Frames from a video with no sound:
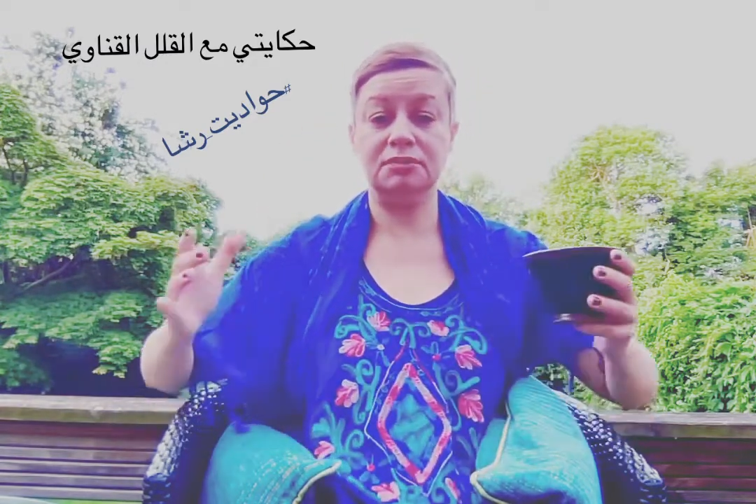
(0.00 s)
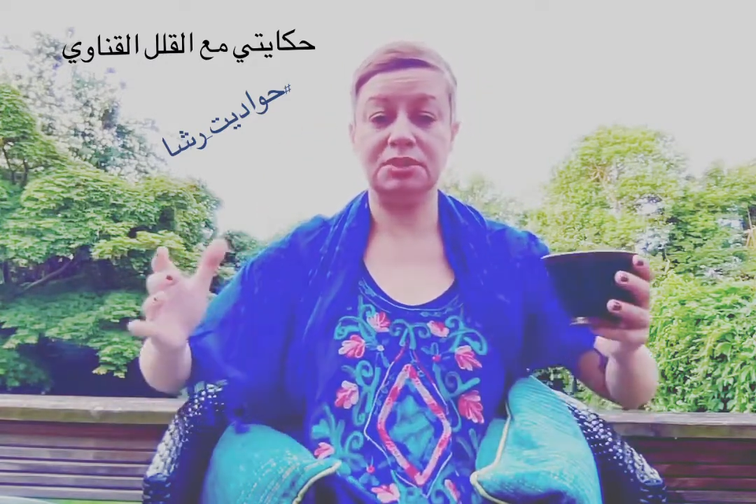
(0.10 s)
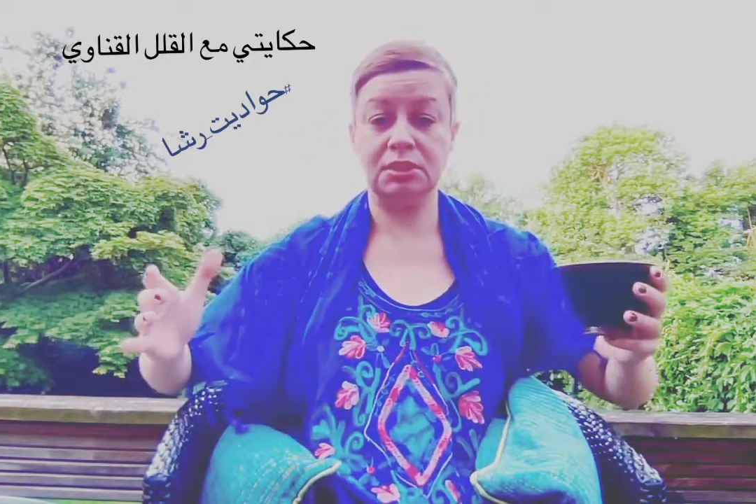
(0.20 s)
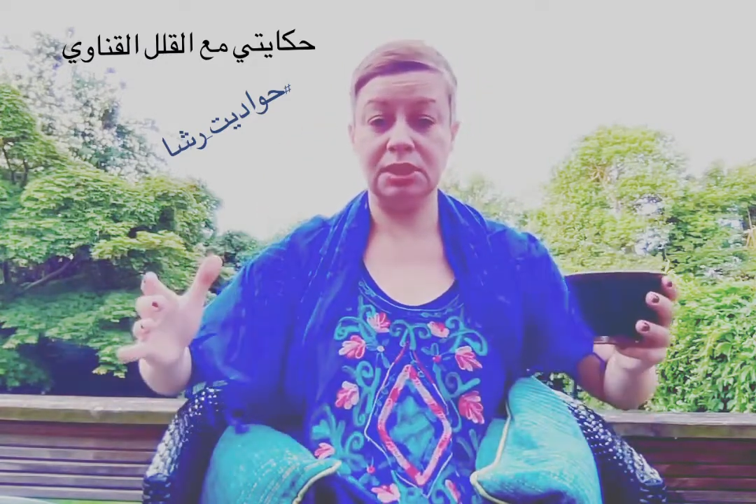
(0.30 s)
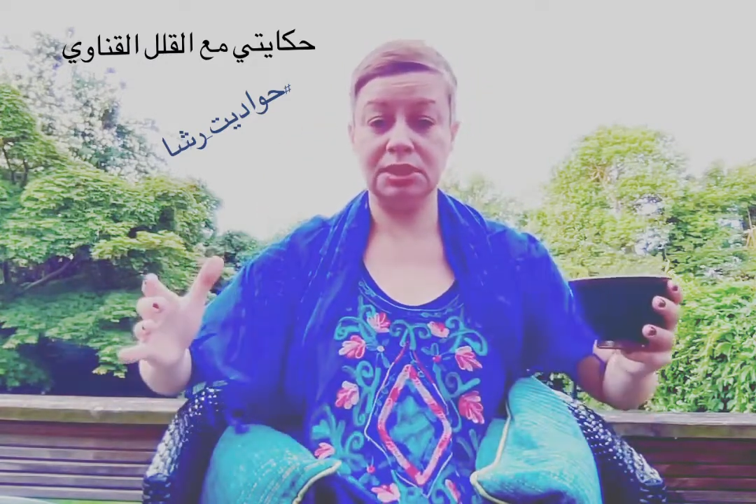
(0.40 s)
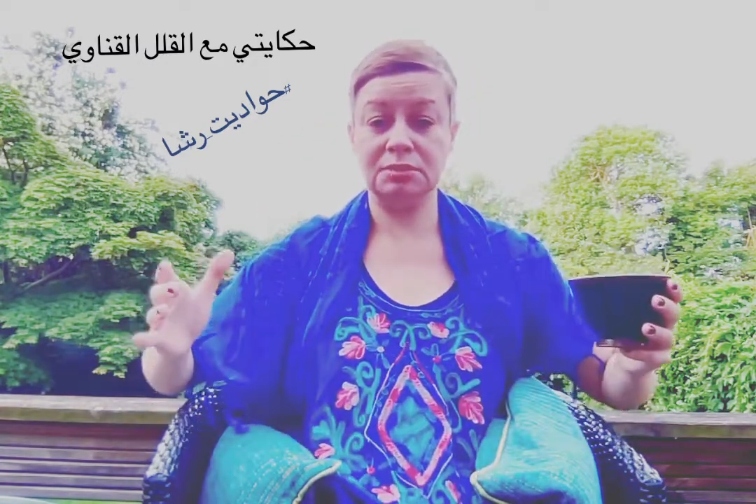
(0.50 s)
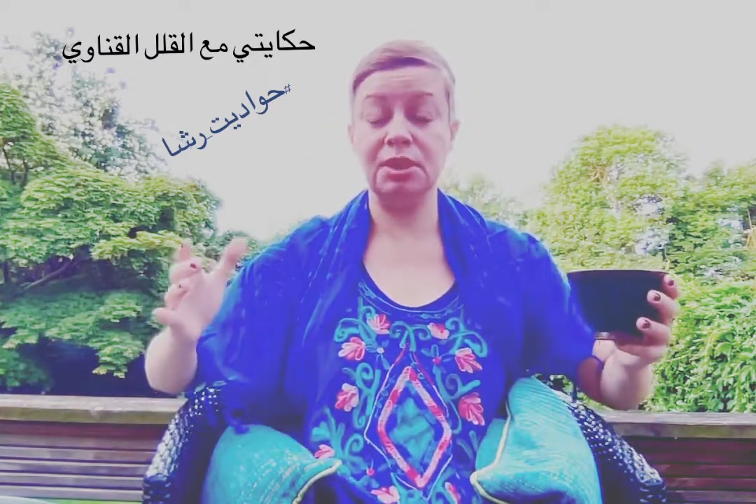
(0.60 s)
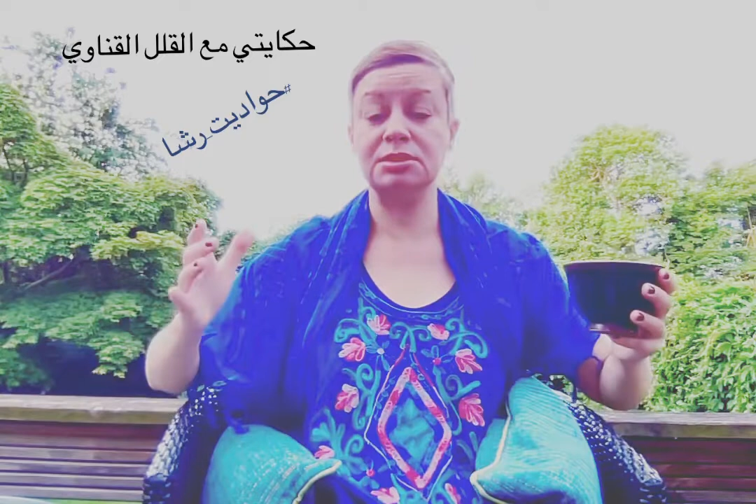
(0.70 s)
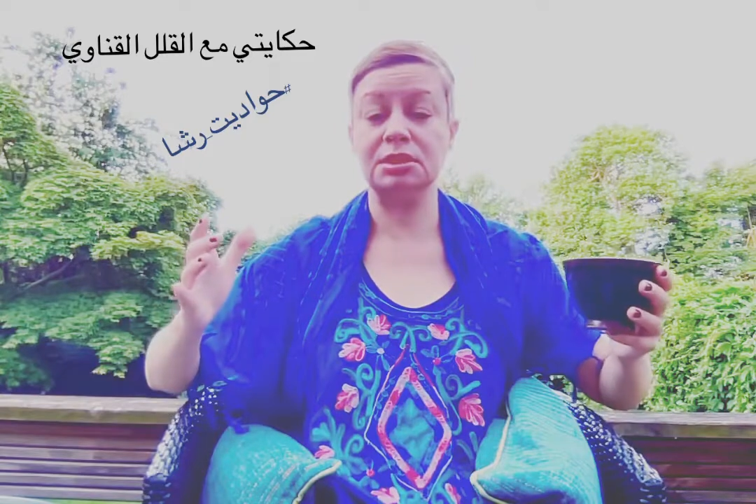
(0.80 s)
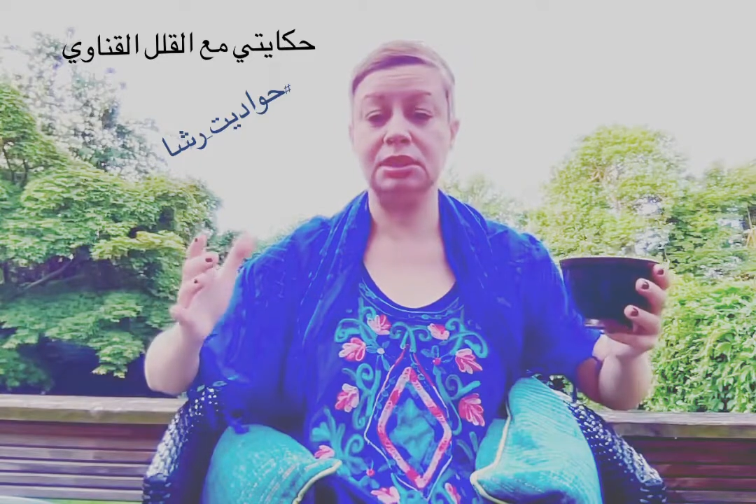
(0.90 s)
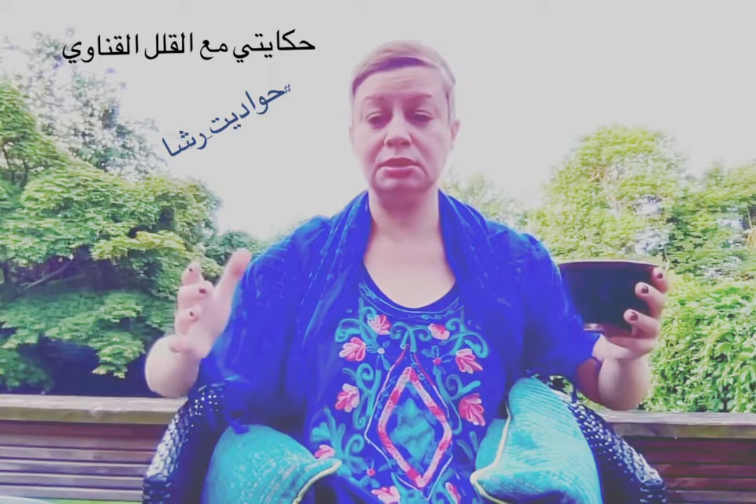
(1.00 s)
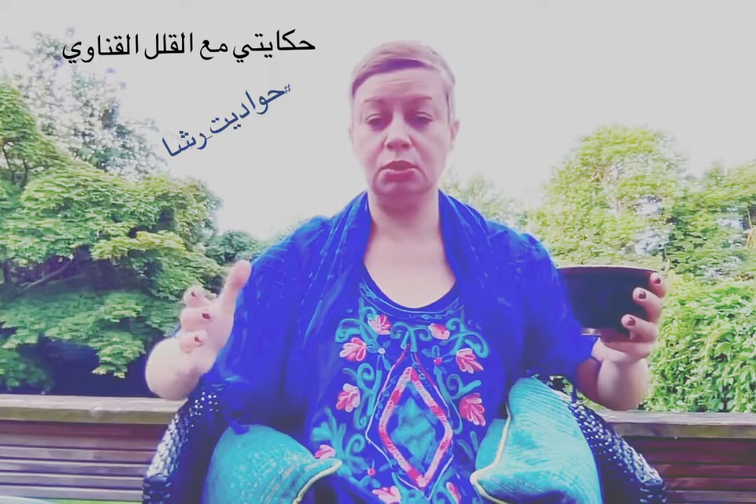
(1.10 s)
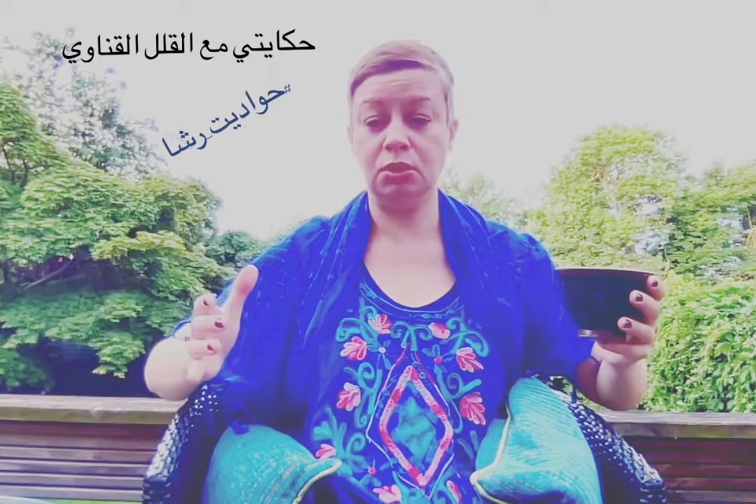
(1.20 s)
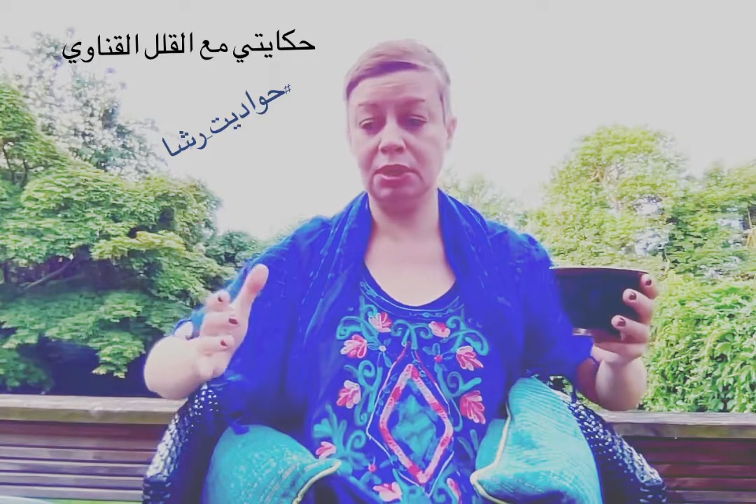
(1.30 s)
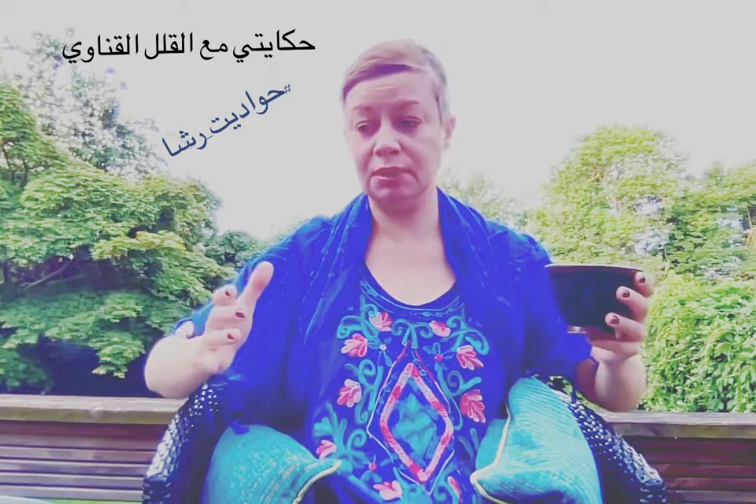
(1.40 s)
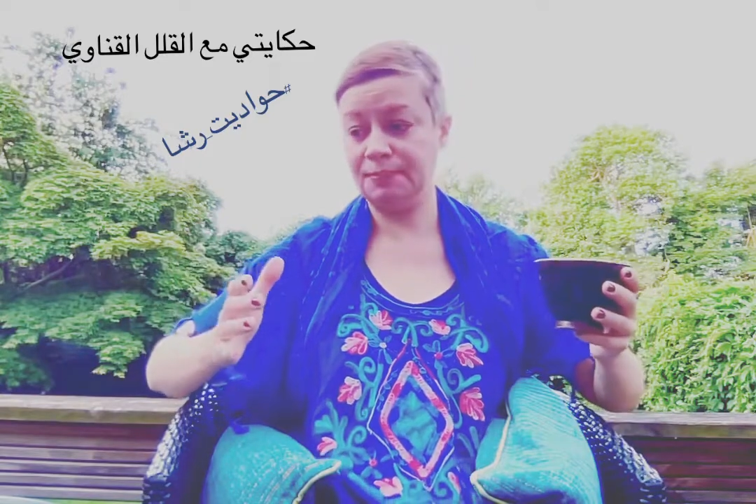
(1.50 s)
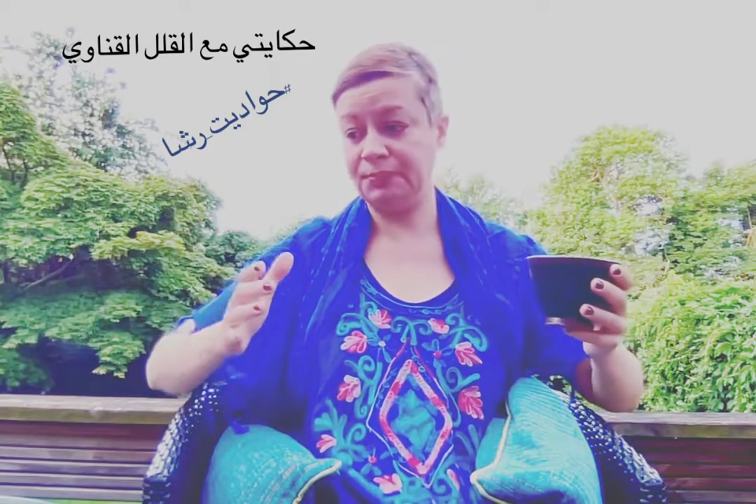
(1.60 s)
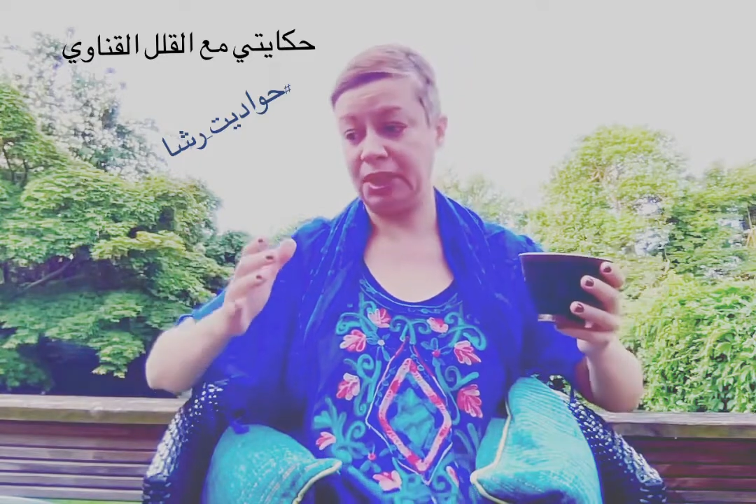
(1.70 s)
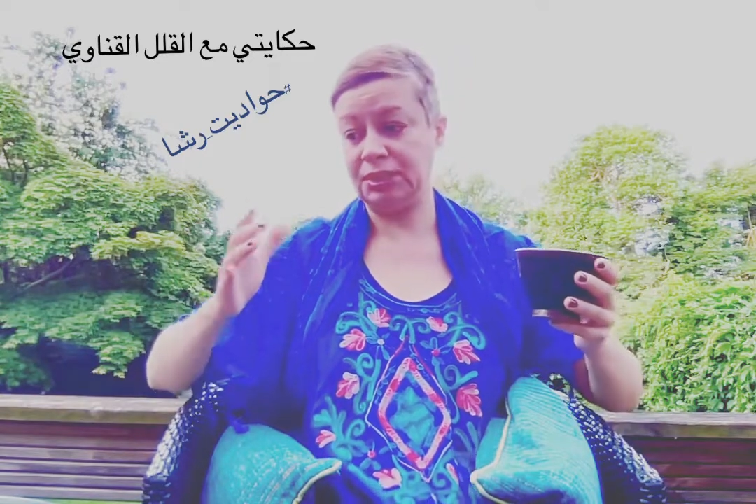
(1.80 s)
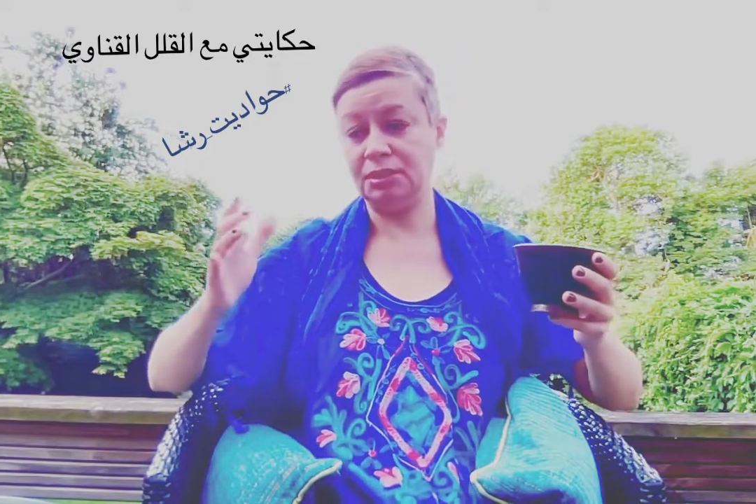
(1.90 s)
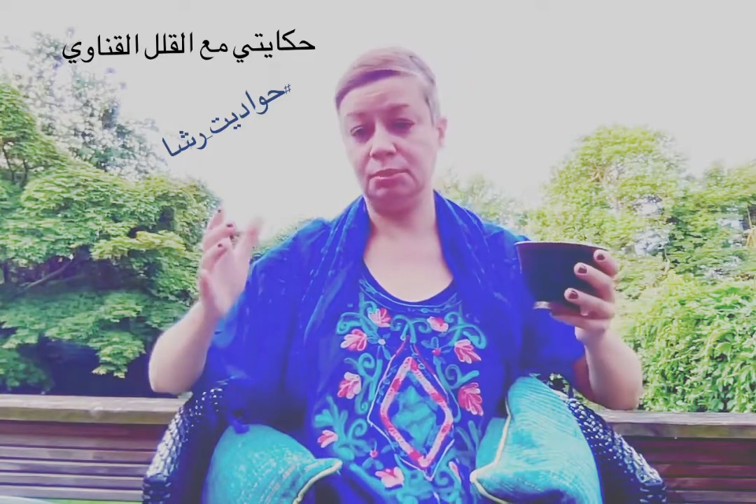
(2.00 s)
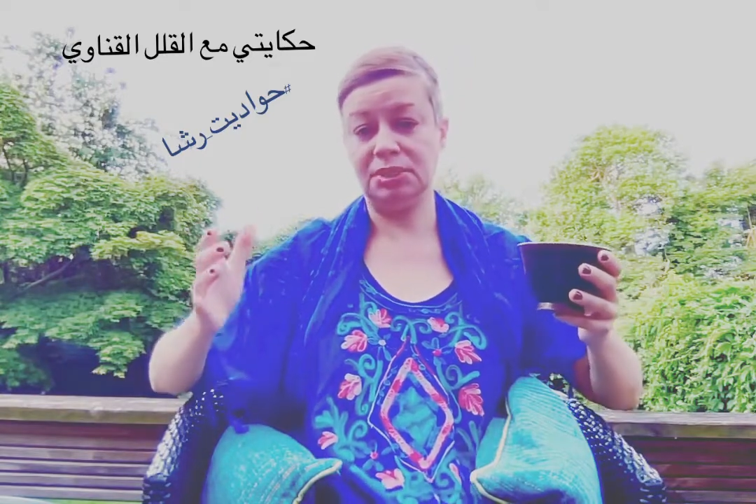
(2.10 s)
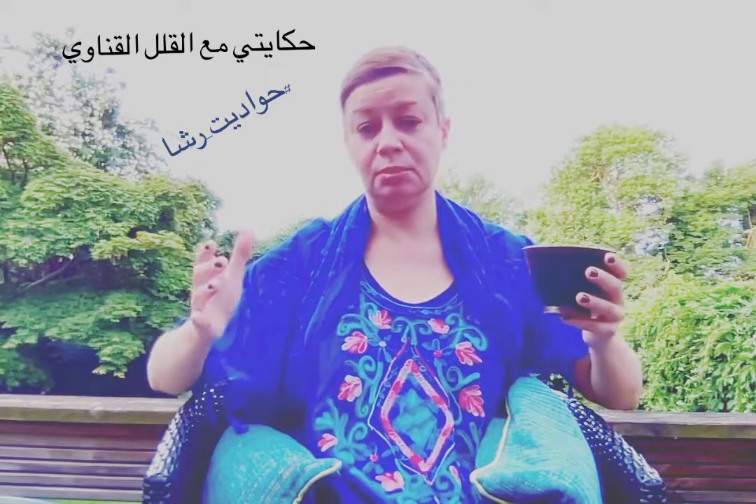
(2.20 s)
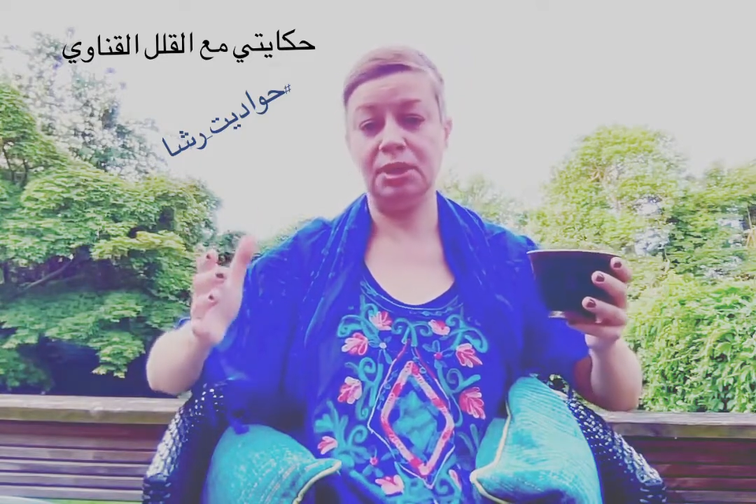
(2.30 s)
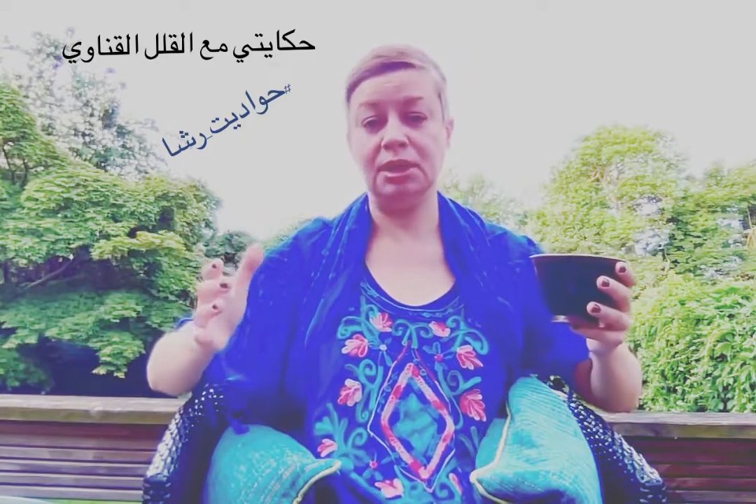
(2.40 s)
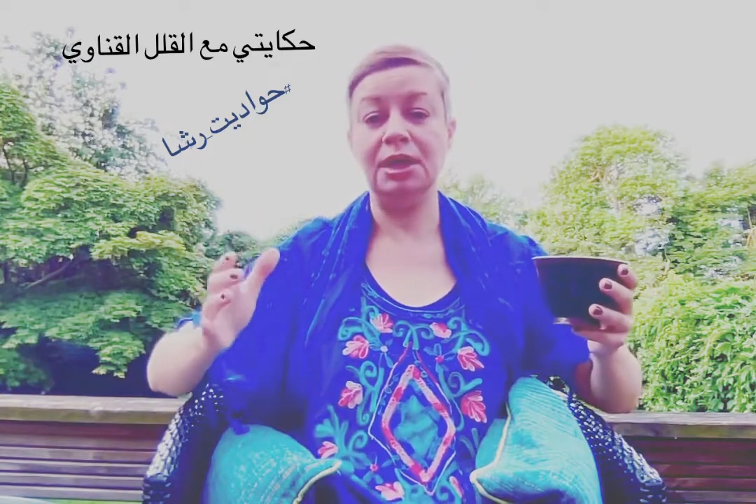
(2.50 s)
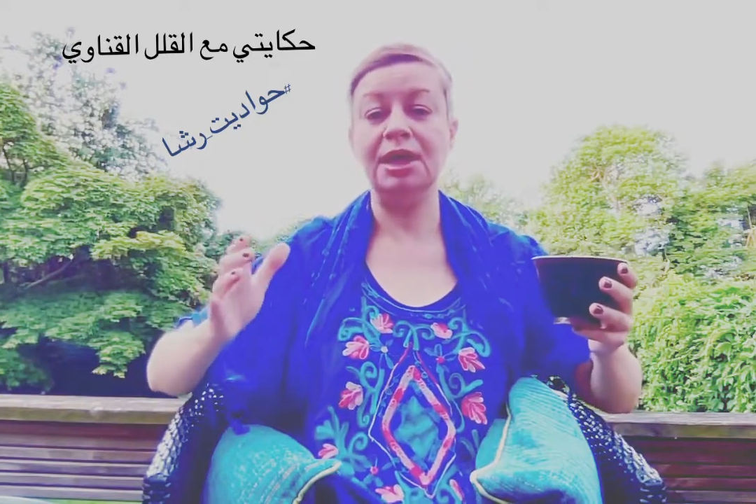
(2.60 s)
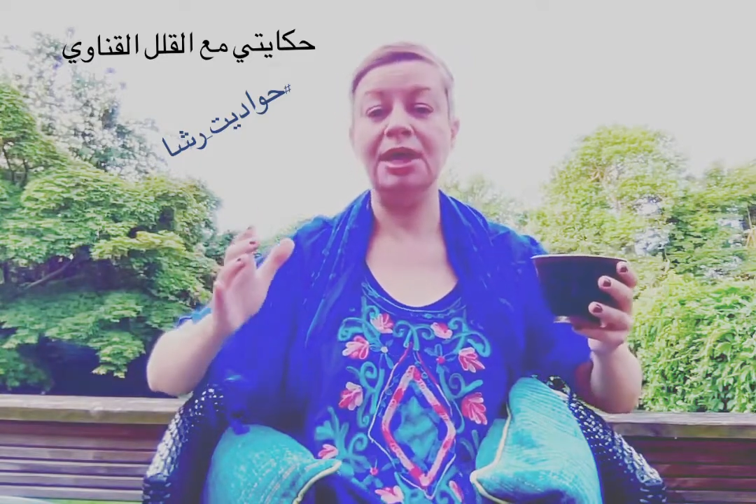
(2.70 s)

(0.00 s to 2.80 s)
في صينيه اسمها صينيه القلل عاده بتبقى